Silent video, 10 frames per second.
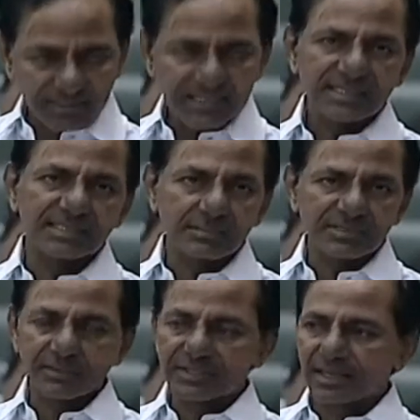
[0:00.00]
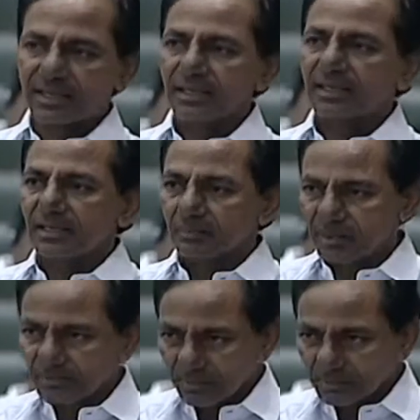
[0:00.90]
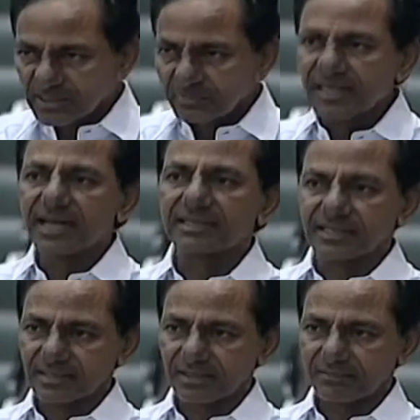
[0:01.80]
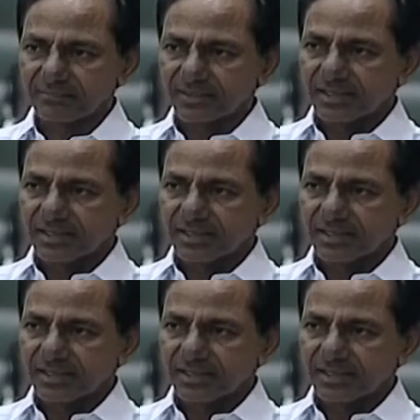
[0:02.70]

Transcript: పనిచేసే సంస్థ వద్ద మనం డబ్బులు జమ చేయాలి అధ్యక్ష